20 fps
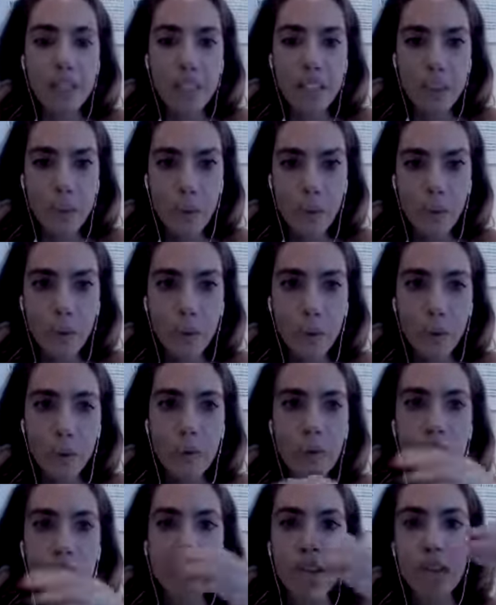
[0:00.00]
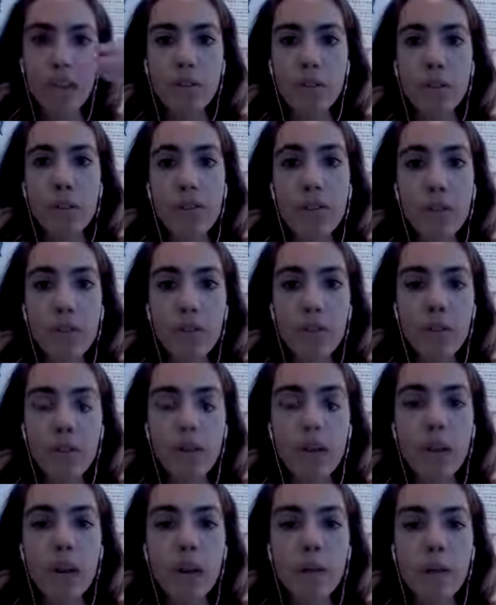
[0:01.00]
ist es komisch, vielleicht wenn man das
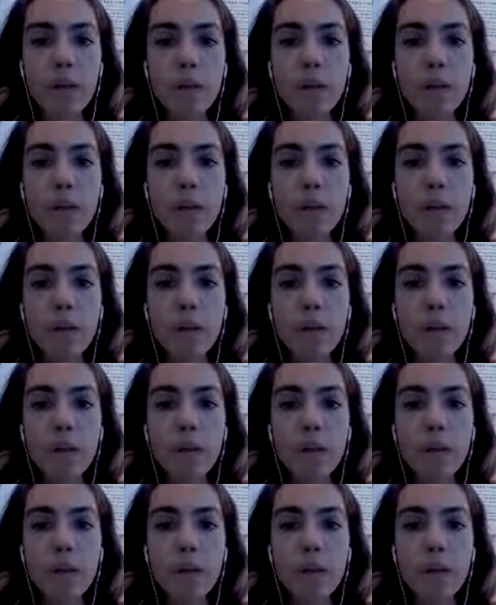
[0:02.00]
Gefühl hat,